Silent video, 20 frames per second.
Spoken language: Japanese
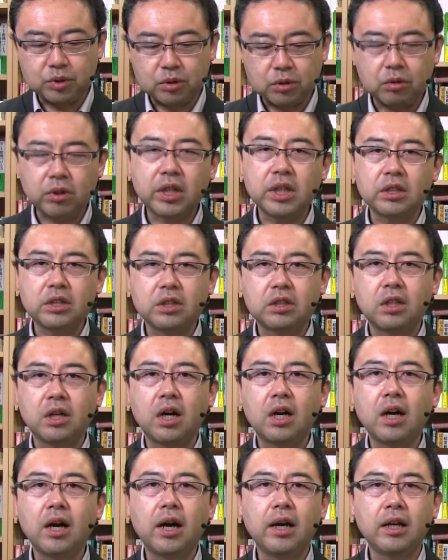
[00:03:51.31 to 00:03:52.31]
ちょっと例にして
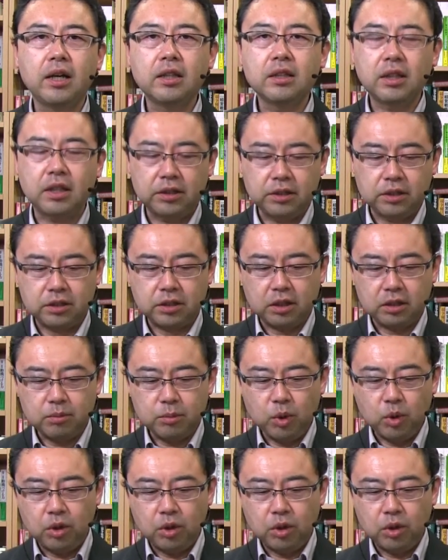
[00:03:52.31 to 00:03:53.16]
考えたいんですけれど